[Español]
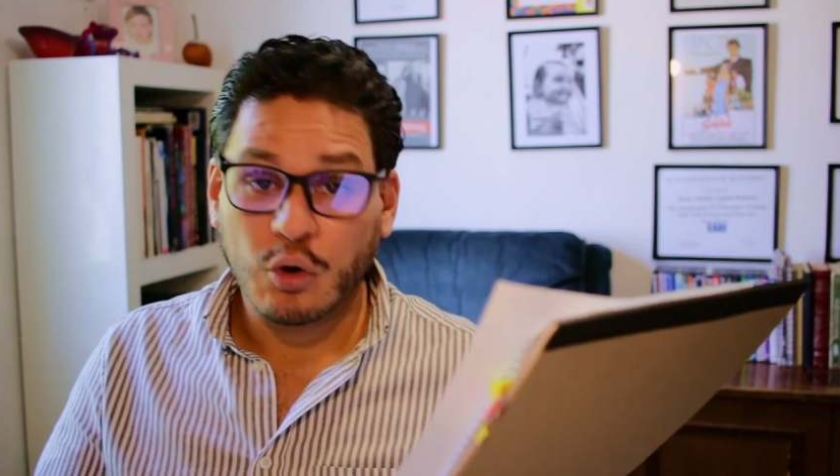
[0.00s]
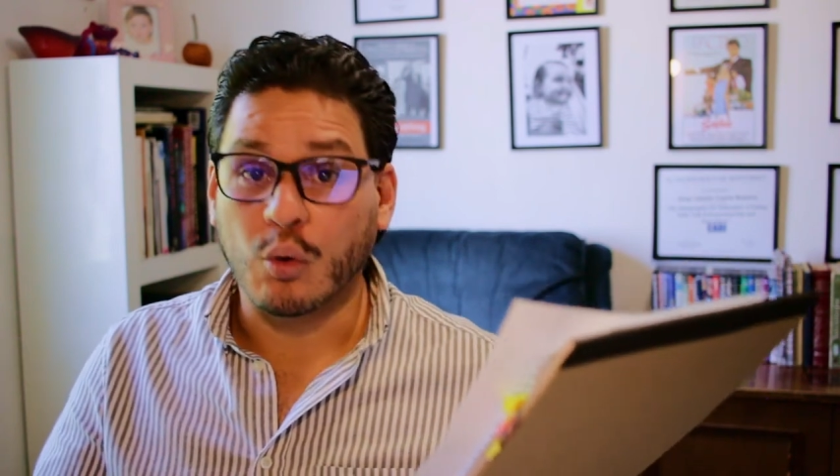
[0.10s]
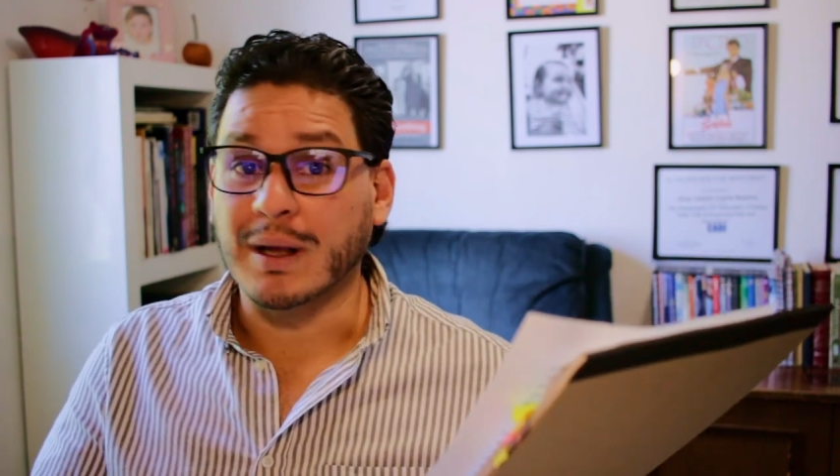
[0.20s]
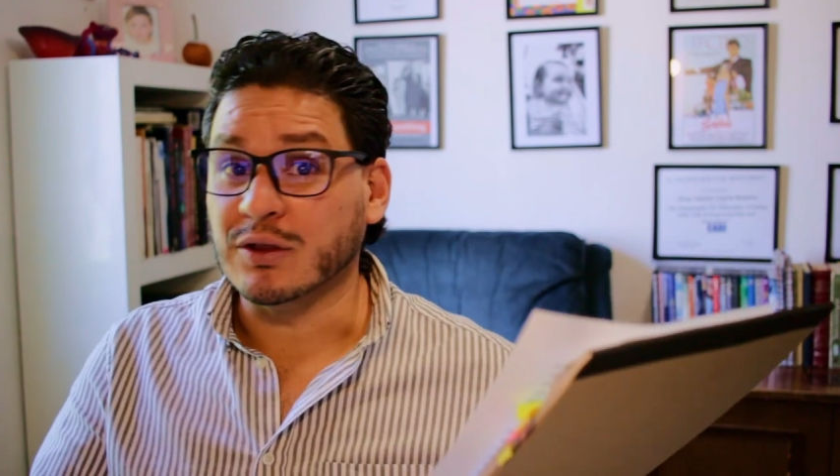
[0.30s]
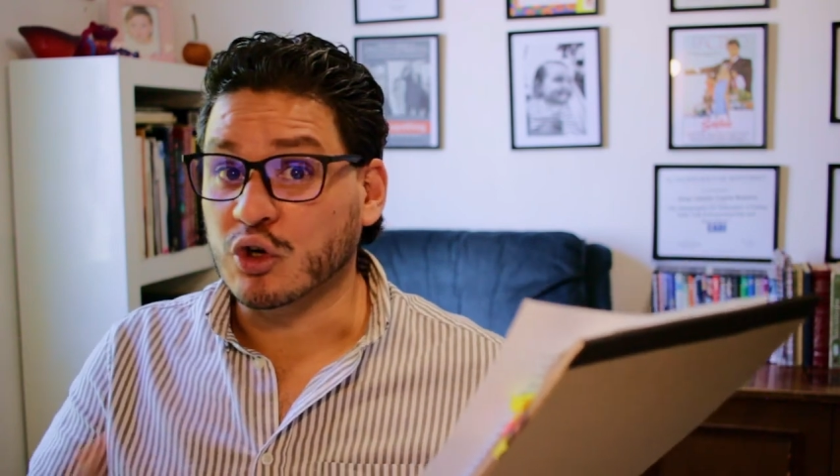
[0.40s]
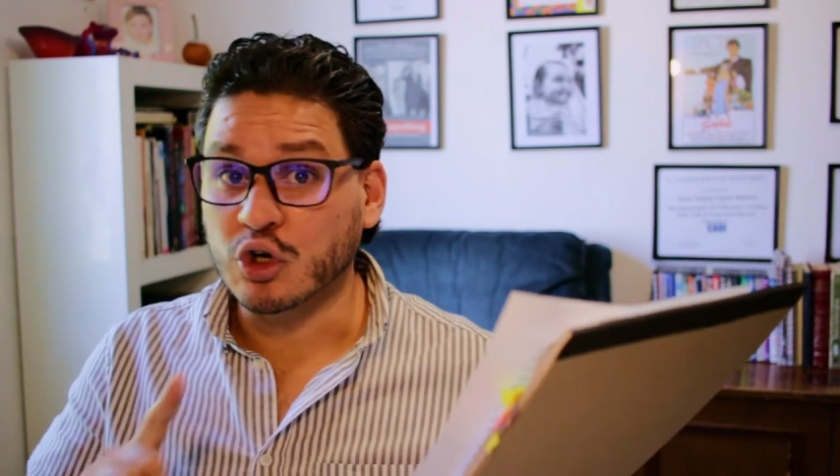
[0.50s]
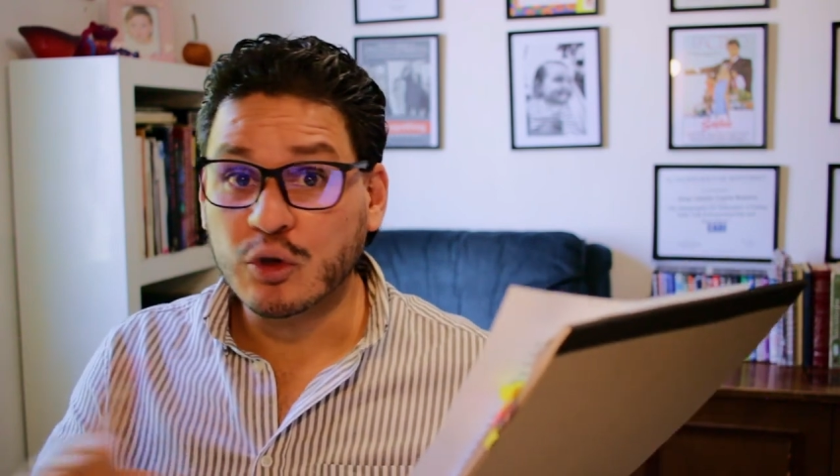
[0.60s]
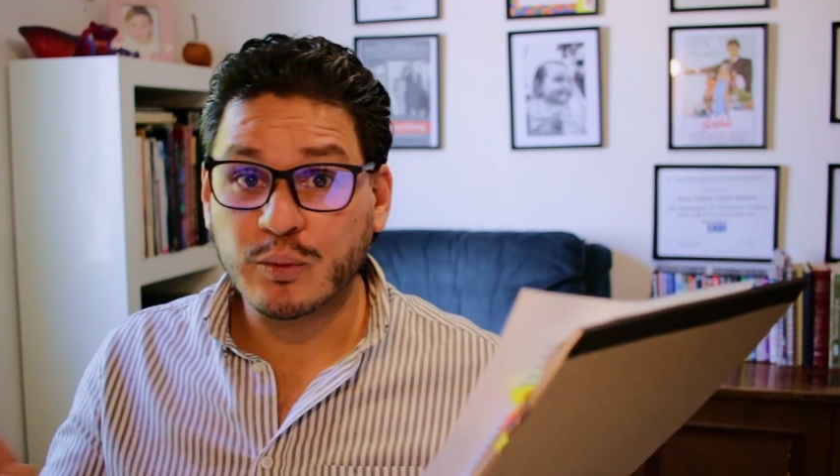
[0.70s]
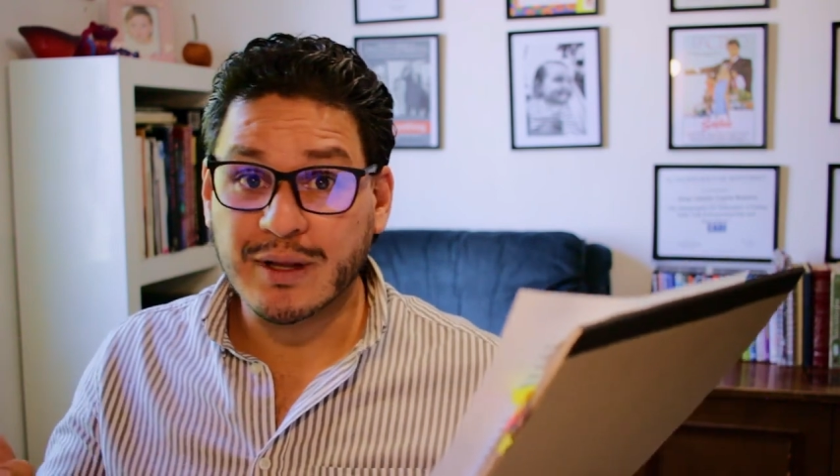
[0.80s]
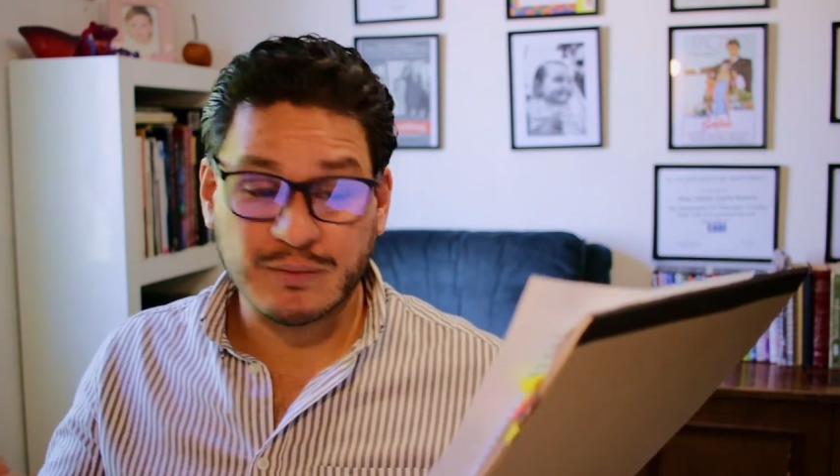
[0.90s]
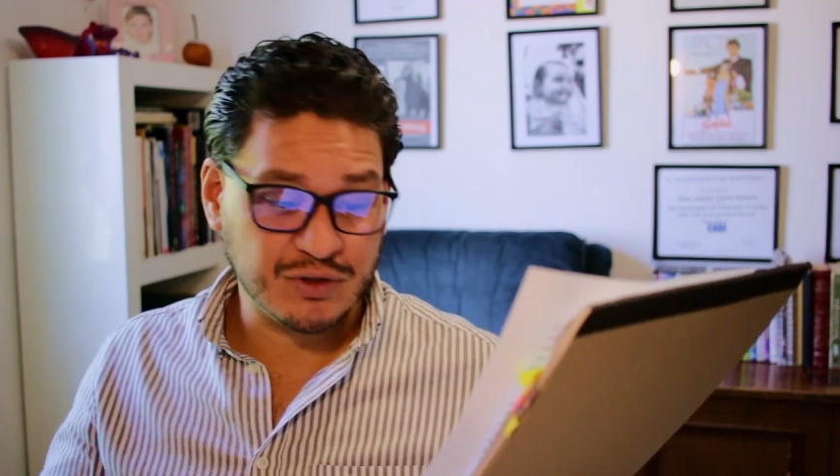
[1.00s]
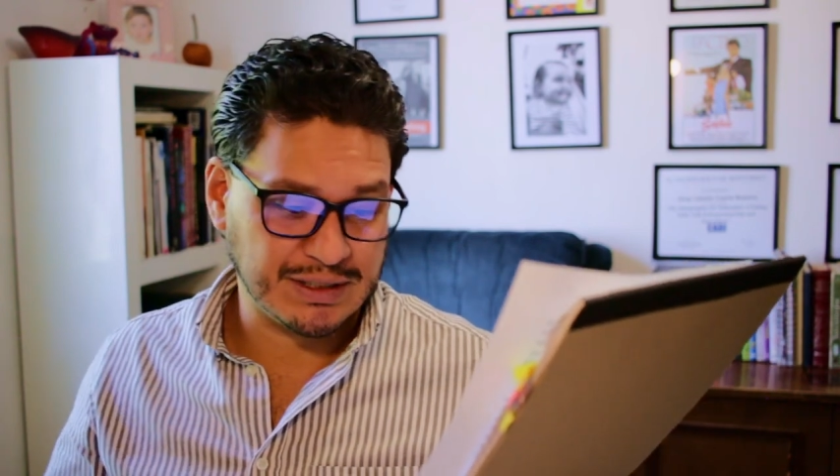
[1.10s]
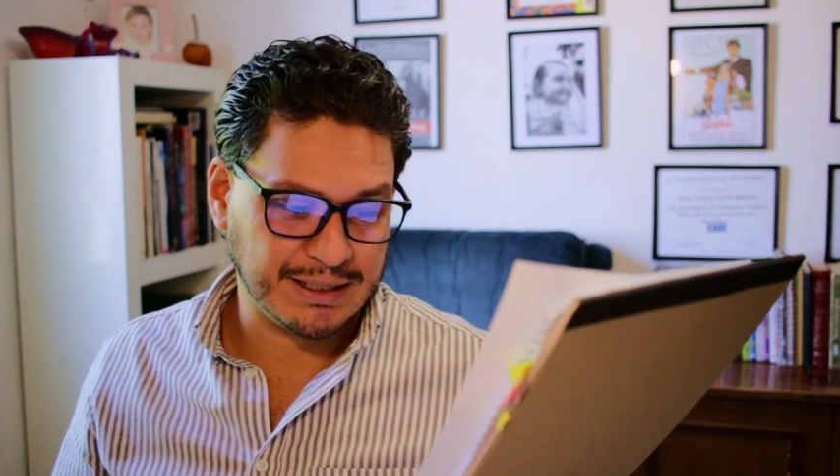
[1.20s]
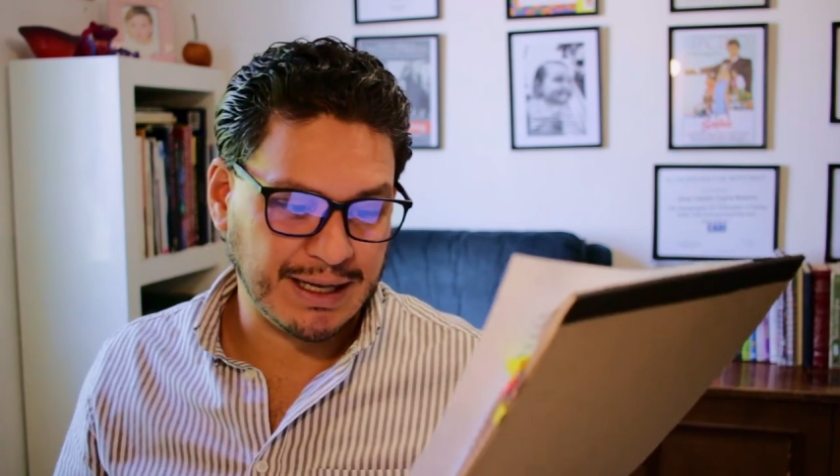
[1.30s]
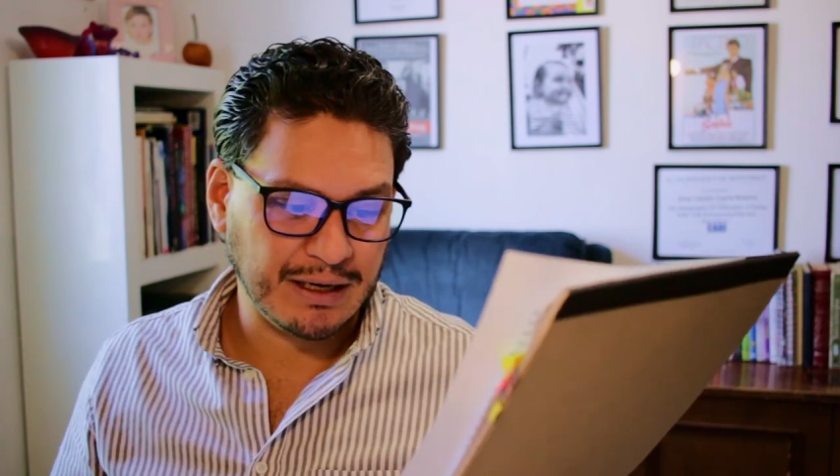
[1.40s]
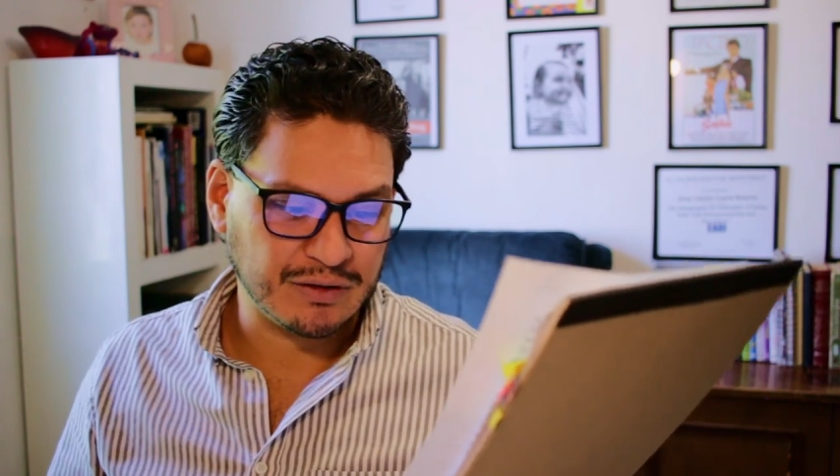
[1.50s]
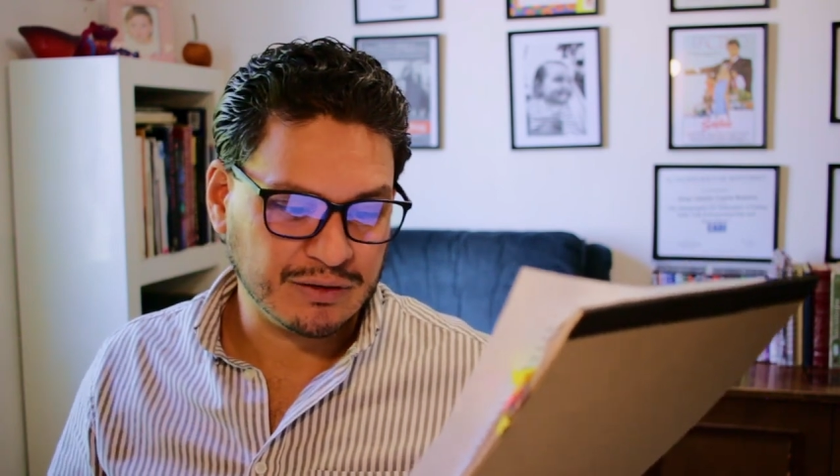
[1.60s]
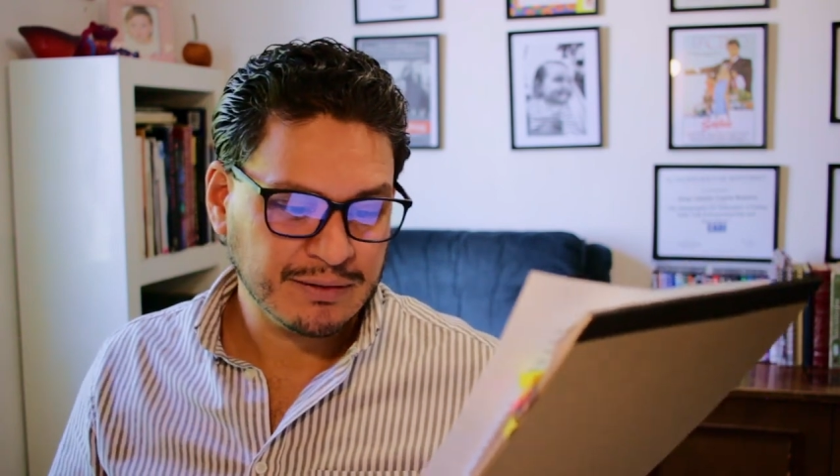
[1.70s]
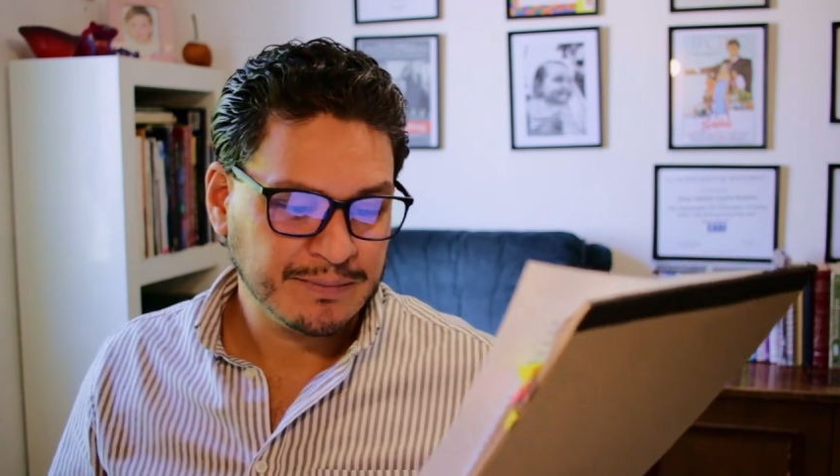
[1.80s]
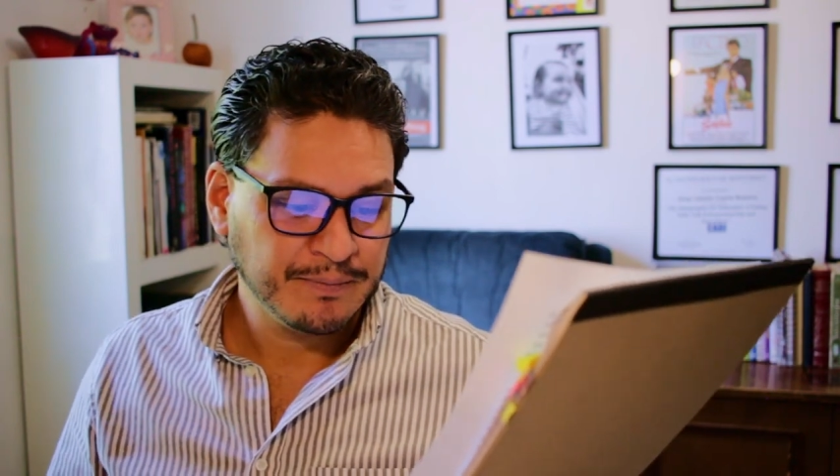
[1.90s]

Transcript: Cuando no podamos hacer algo,